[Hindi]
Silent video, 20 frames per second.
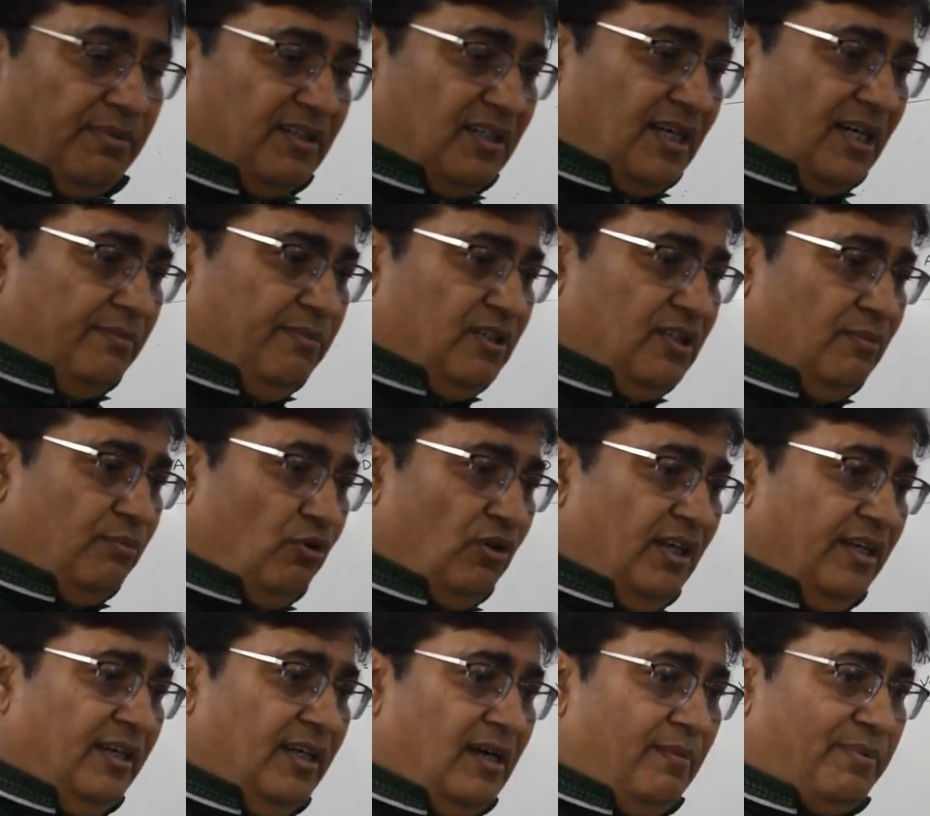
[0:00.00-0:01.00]
किसी आदमी से
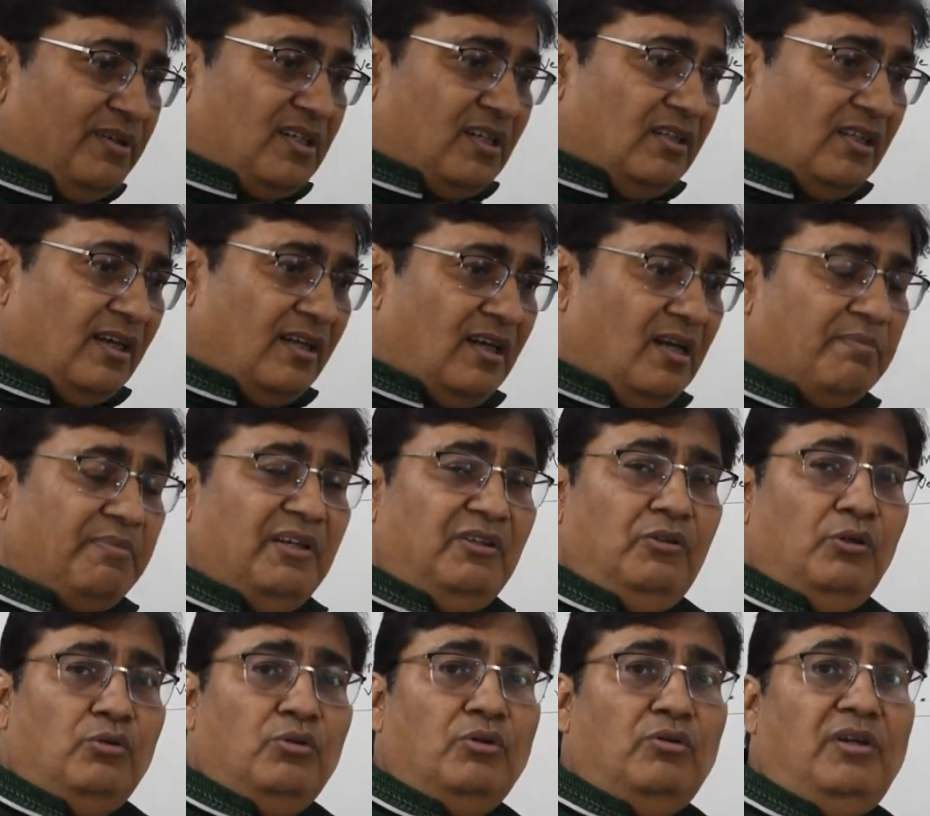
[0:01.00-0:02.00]
बोलेंगे आपकी संतान आपकी
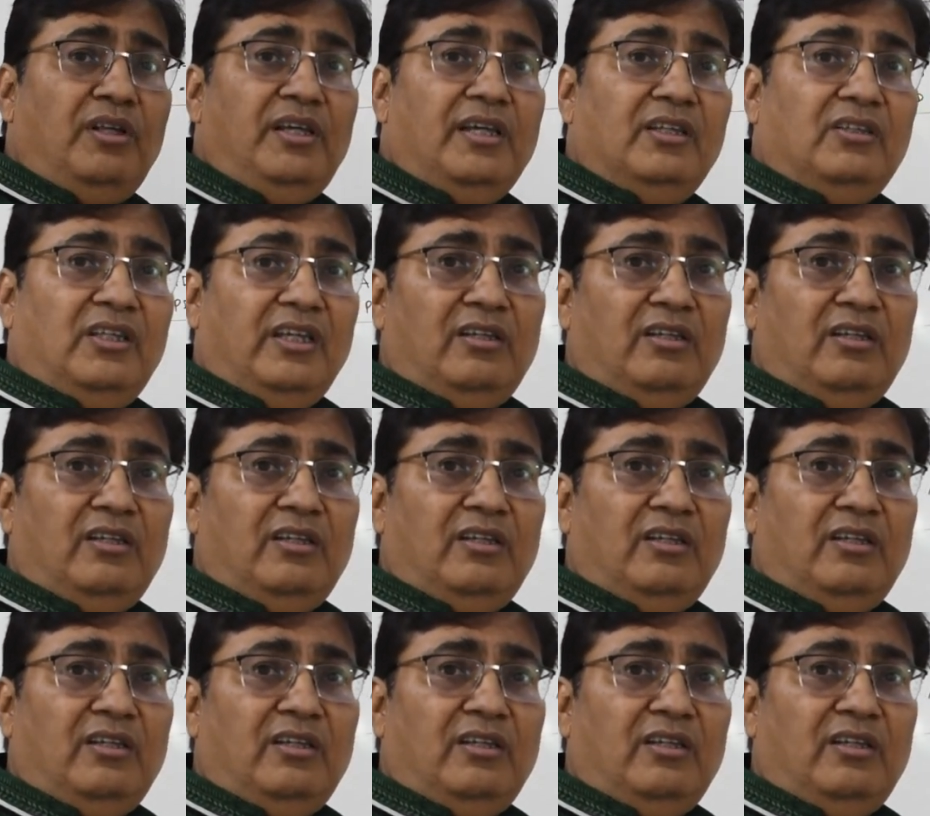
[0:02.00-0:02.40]
दो होनी है